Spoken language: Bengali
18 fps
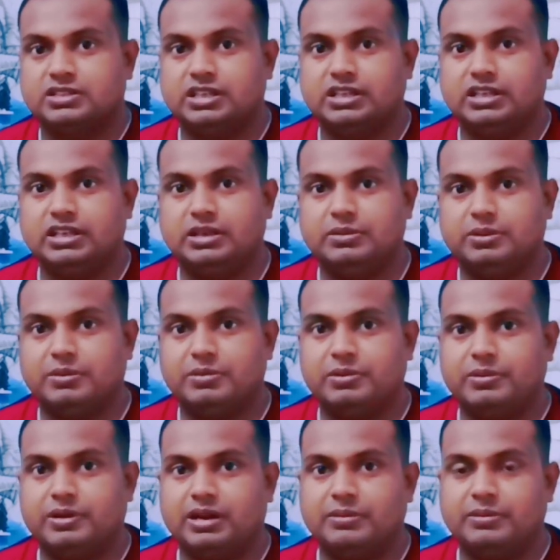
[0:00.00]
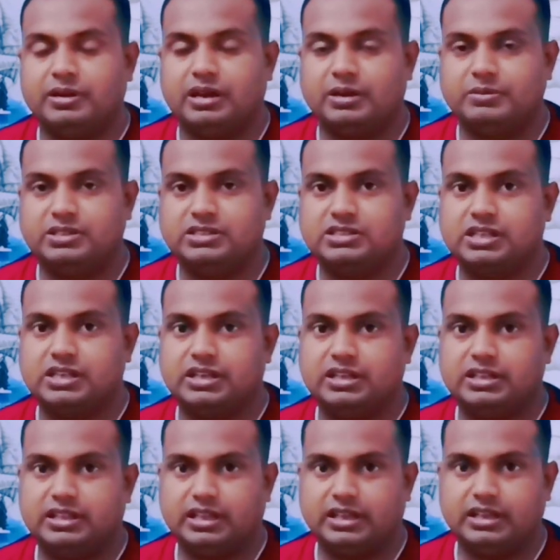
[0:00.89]
সেটি কিভাবে বানাবেন আমি
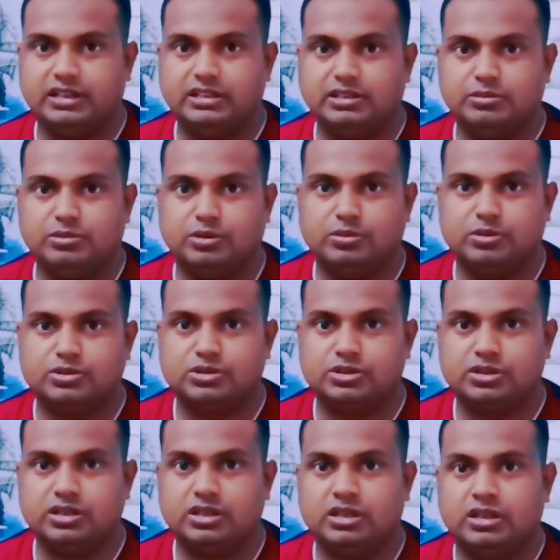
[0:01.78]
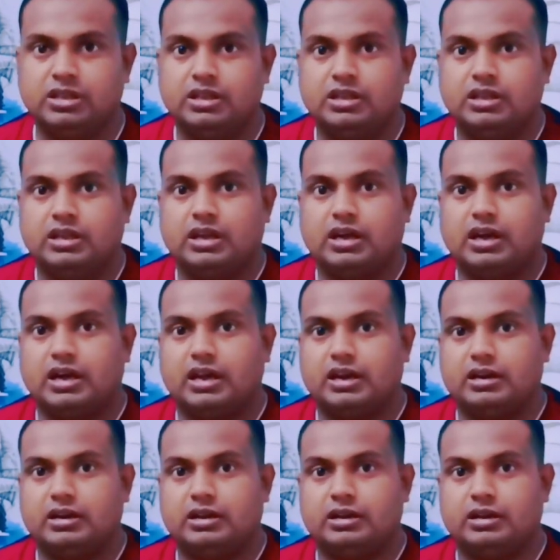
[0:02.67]
স্ক্রিনে দেখিয়ে দিব অবশ্যই
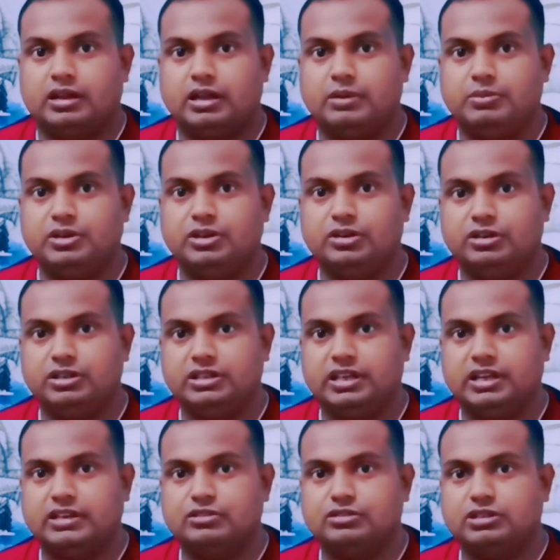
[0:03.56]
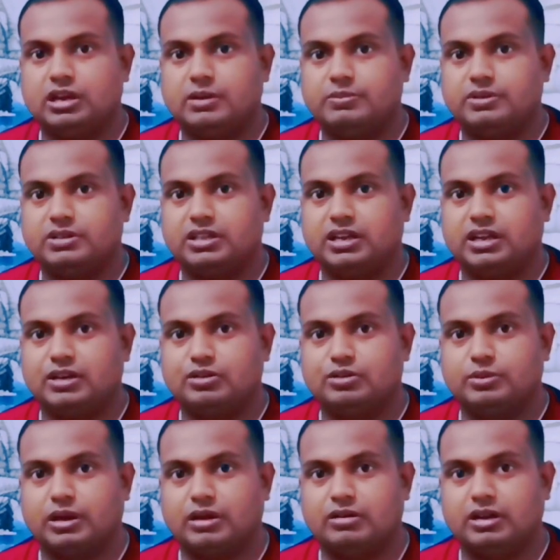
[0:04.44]
আর এই ভিডিওটি দেখে যদি আপনাদের
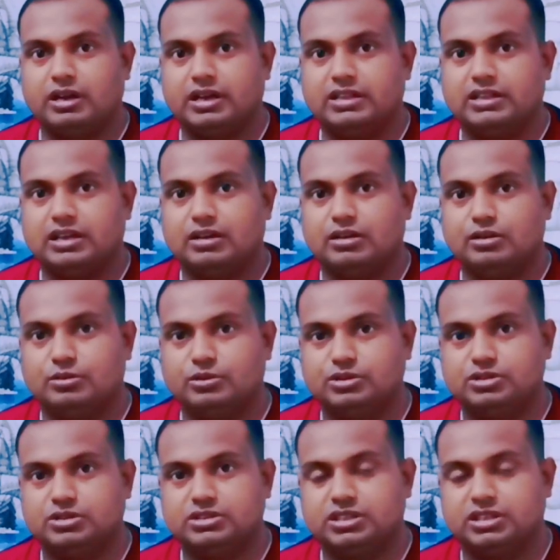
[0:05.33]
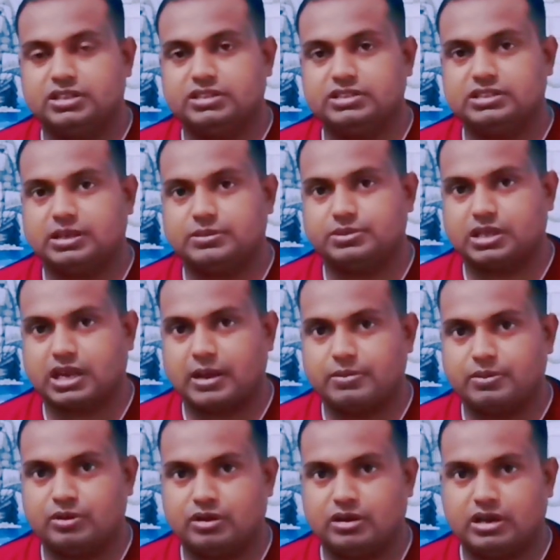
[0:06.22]
একটু ভালো লাগে তাহলে অবশ্যই চ্যানেলটি
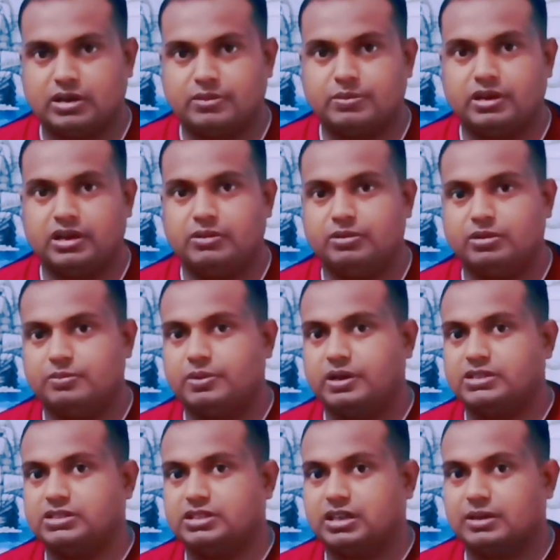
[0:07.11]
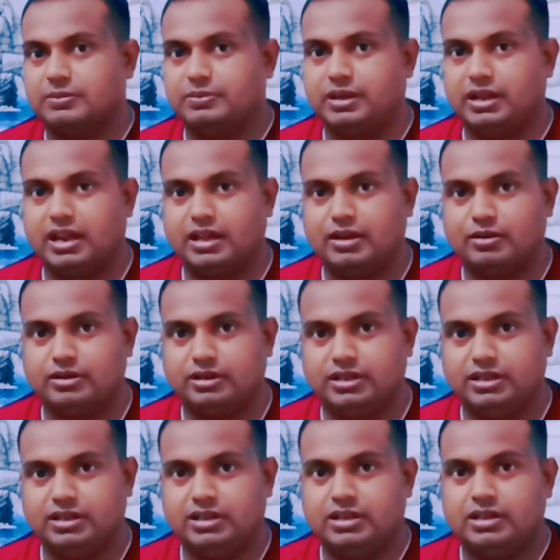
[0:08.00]
সাবস্ক্রাইব করে রাখবেন এবং পাশে থাকা বেল
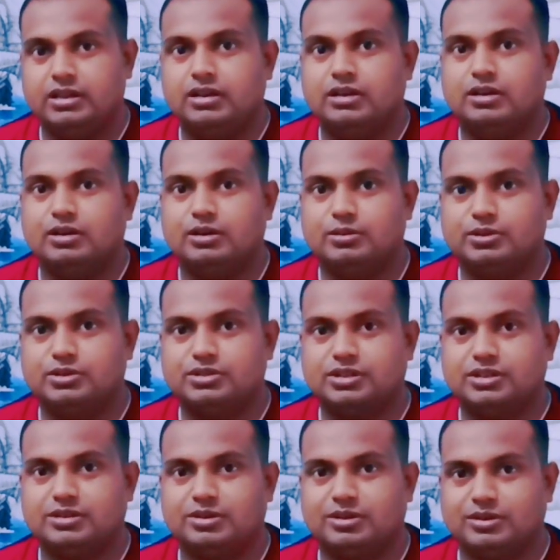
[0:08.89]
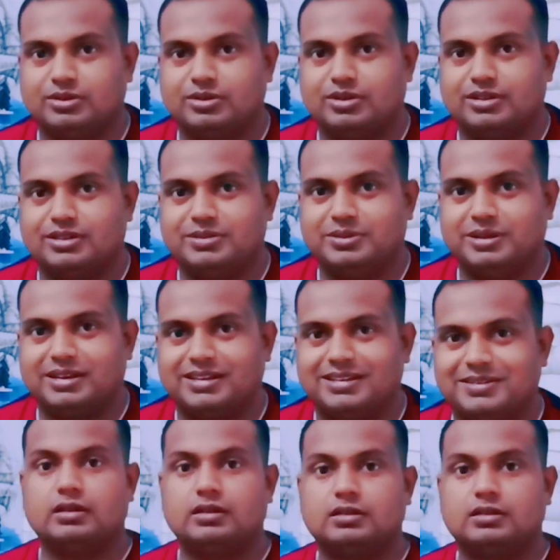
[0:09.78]
আইকনটি অবশ্যই অন করে দেবেন